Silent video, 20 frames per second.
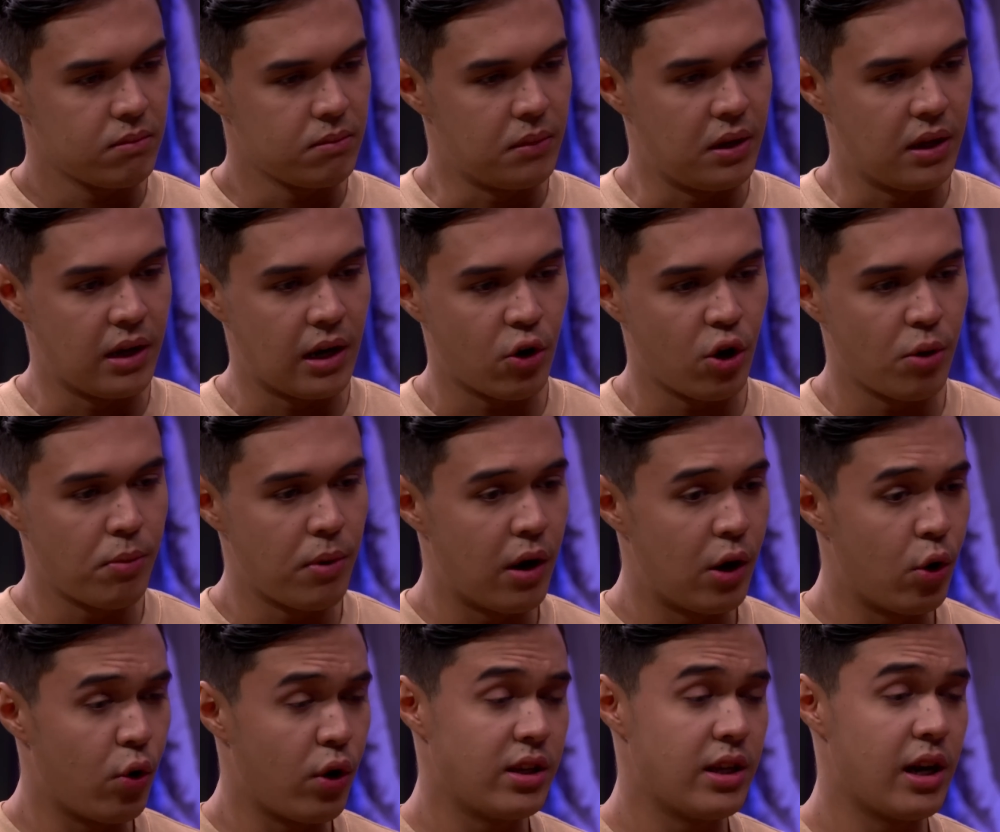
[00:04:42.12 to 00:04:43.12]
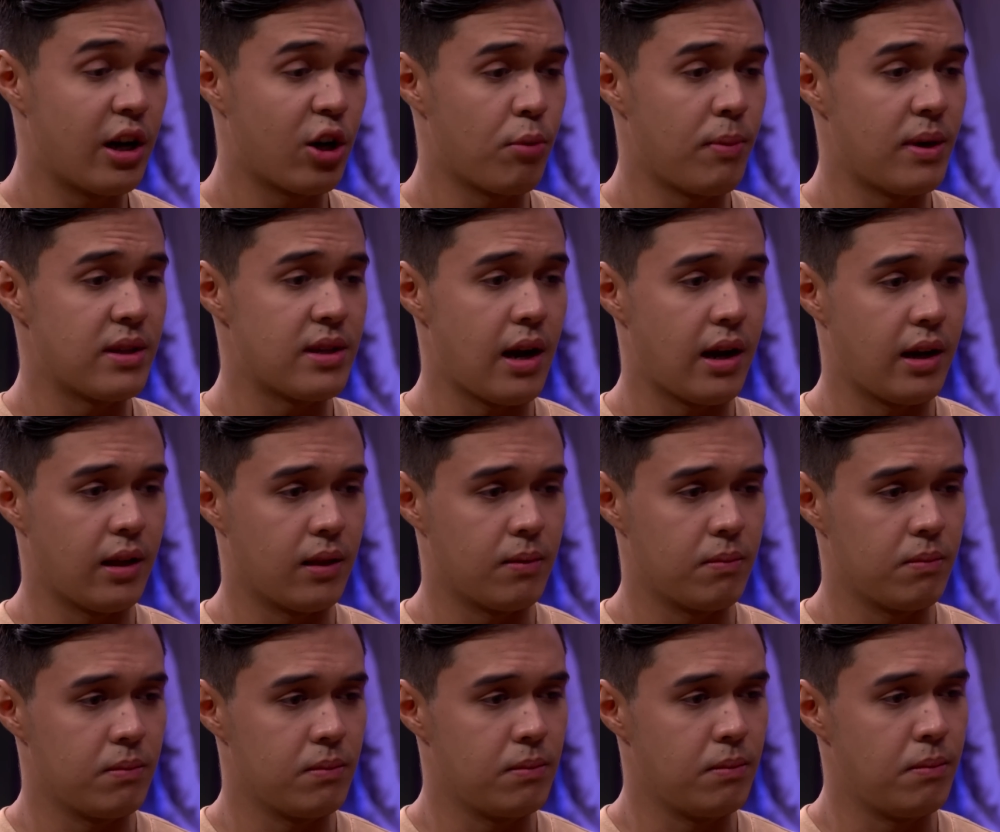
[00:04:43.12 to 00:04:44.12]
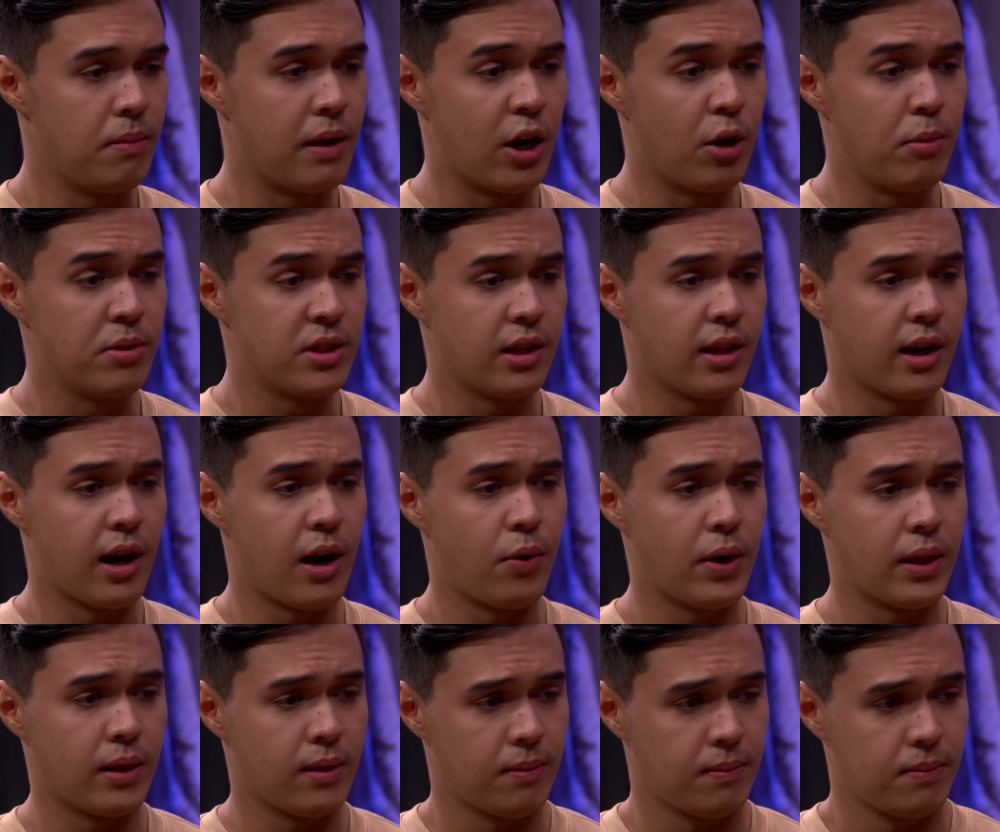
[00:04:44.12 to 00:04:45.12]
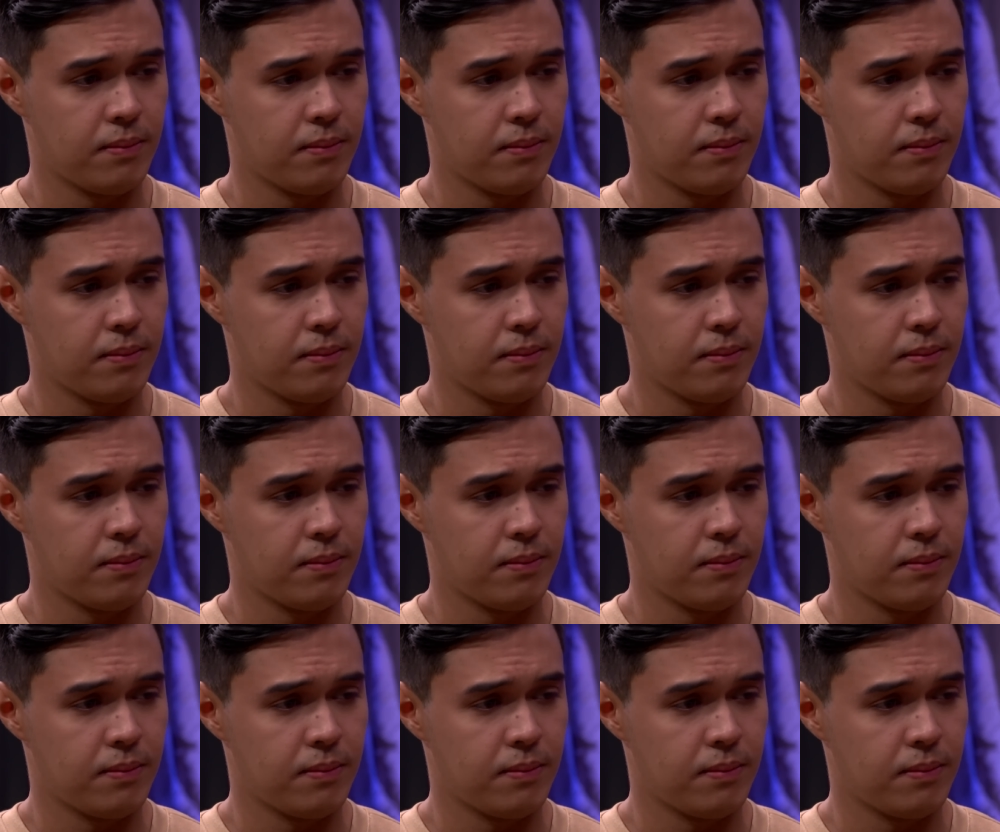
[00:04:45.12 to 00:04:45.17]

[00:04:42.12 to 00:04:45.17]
Mendingan gue bawa lo aja ke rumah sakit, biar lo bisa dirawat.